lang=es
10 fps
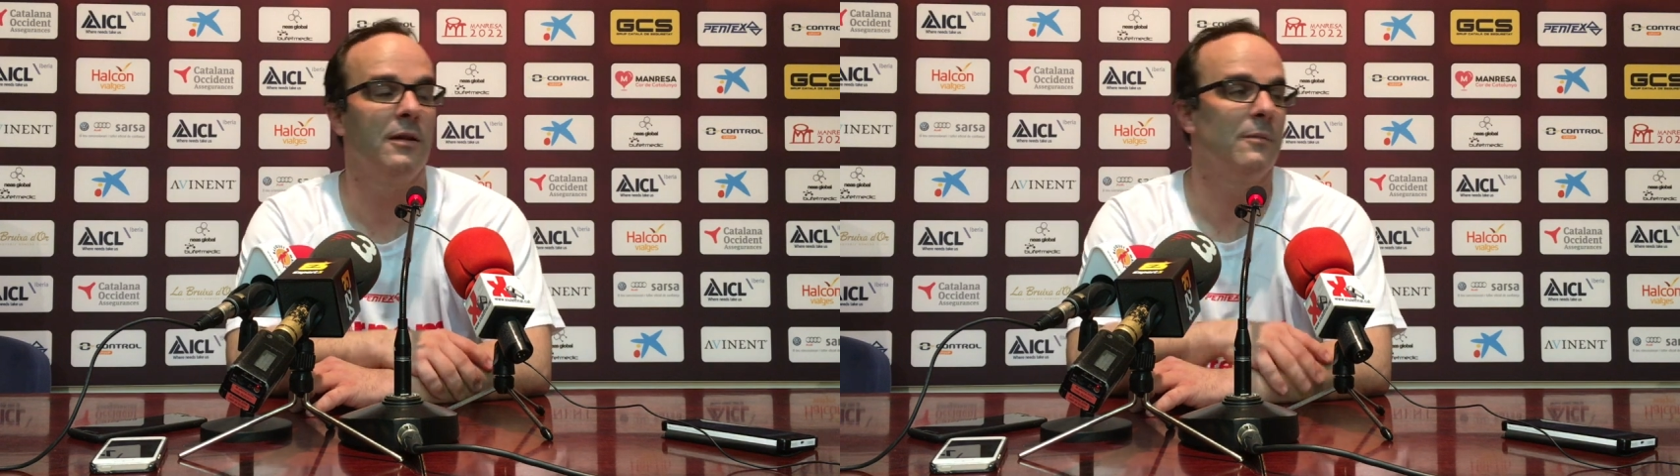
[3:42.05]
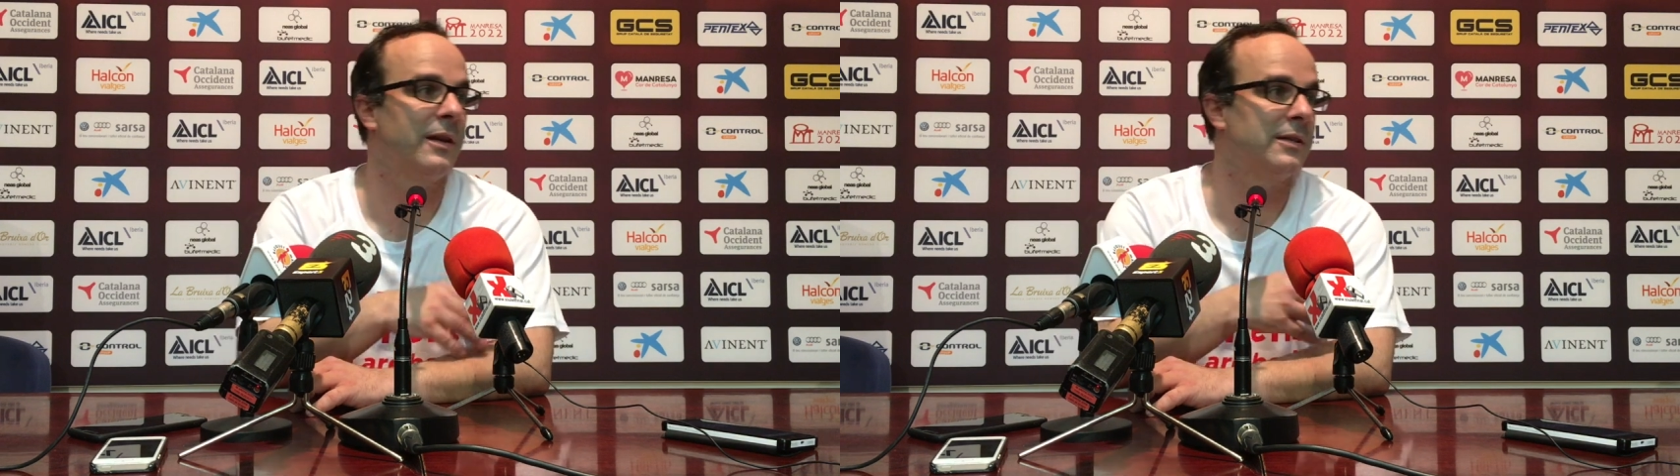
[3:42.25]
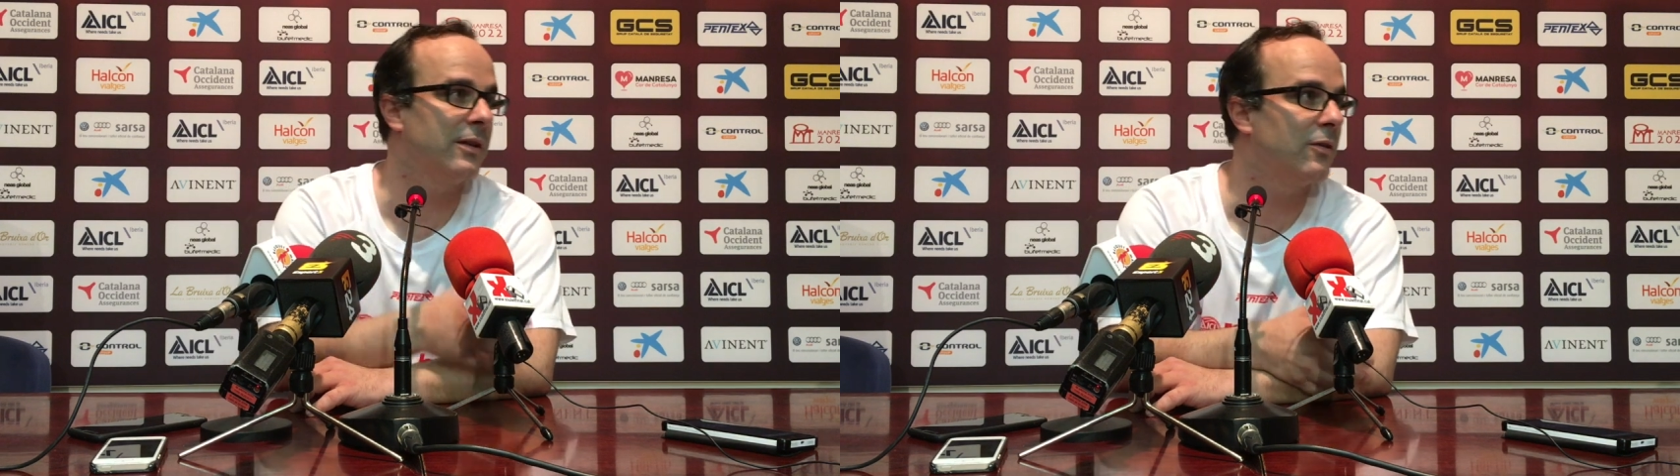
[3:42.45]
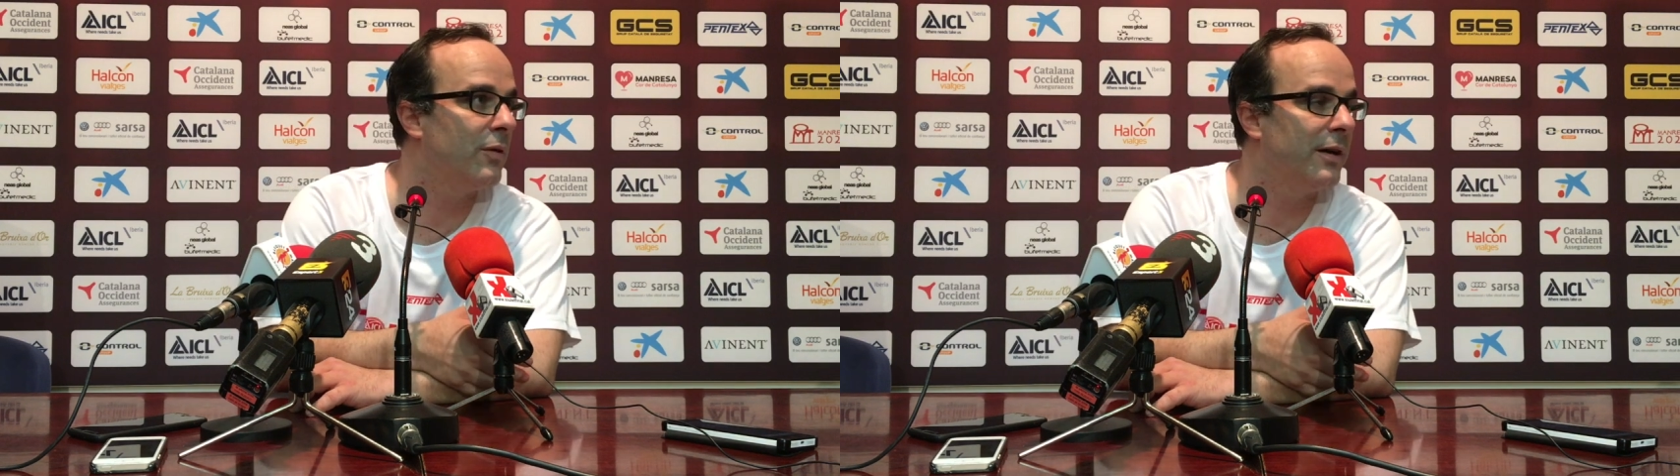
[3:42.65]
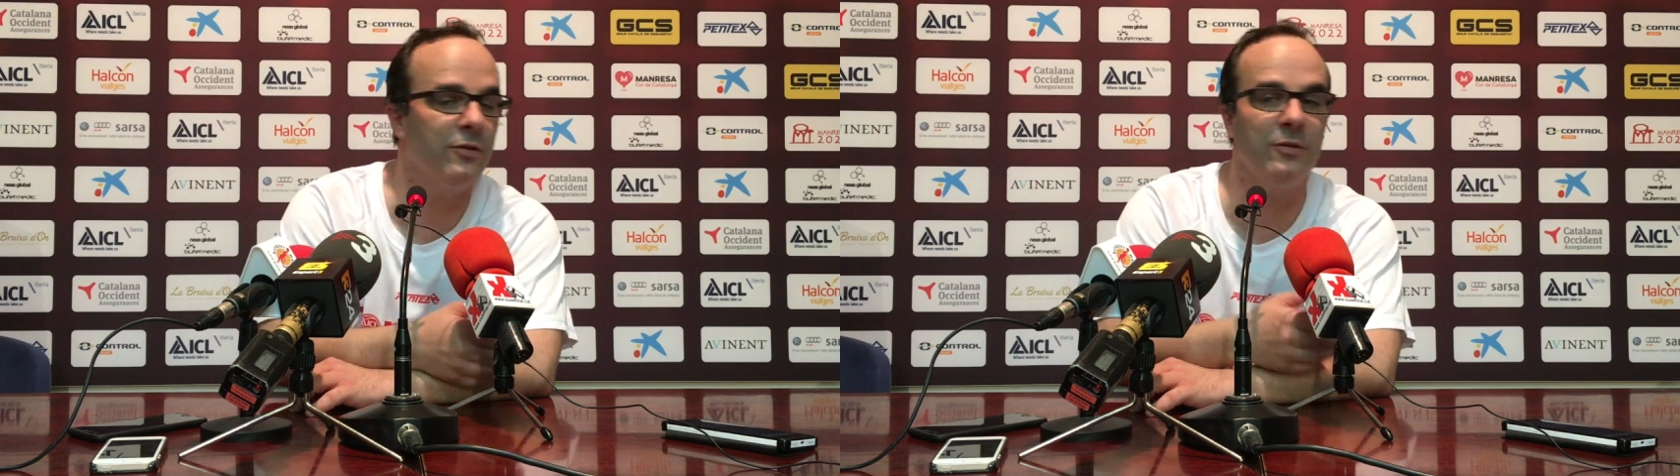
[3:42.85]
para seguir
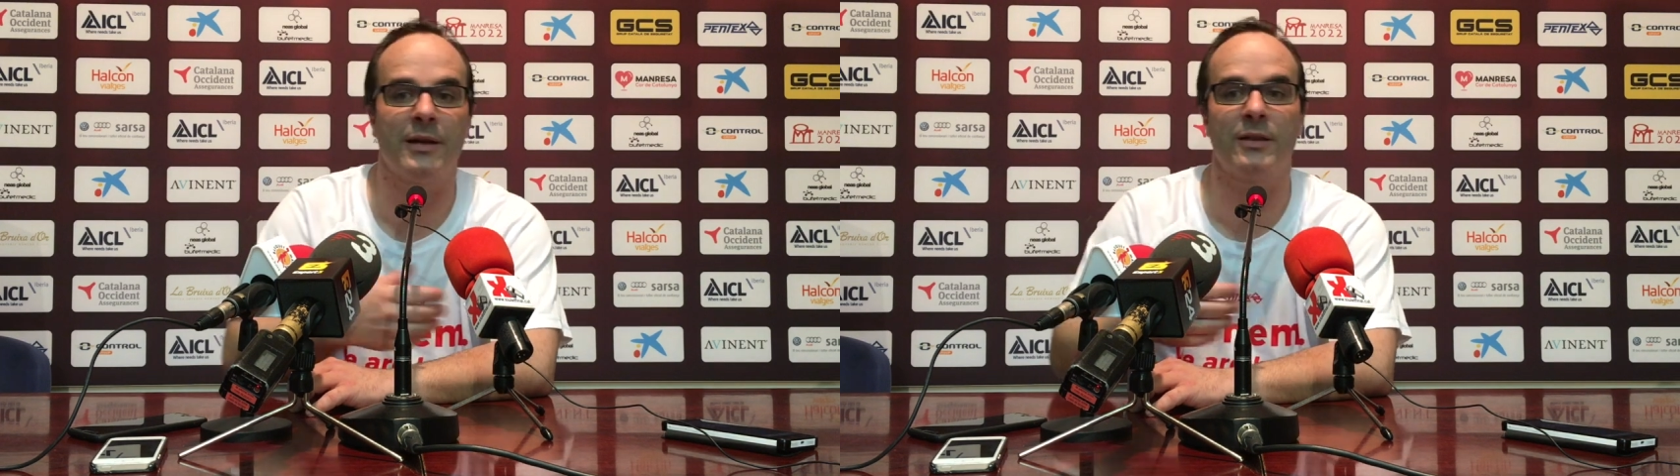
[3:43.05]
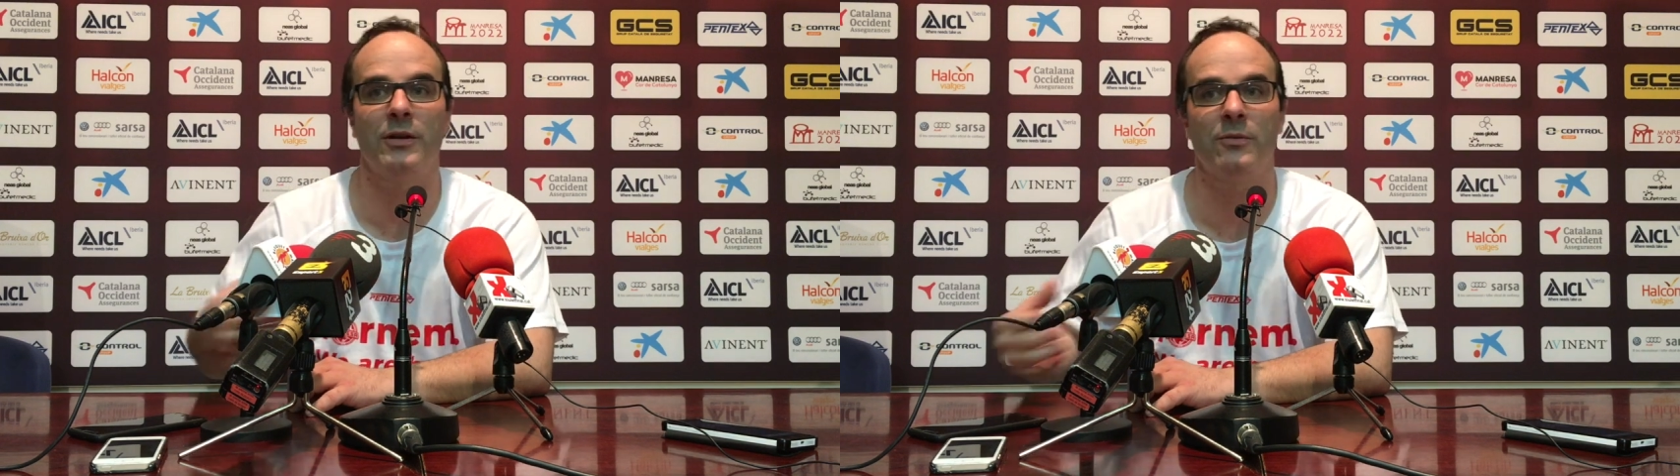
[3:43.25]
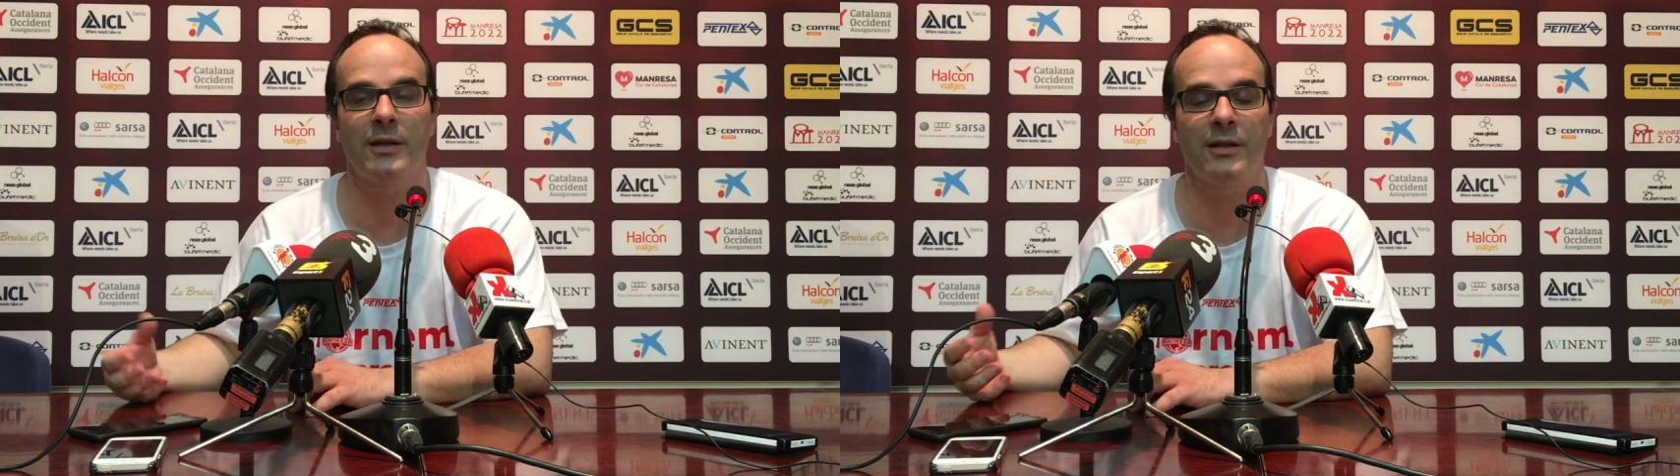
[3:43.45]
jugando, para hacer una buena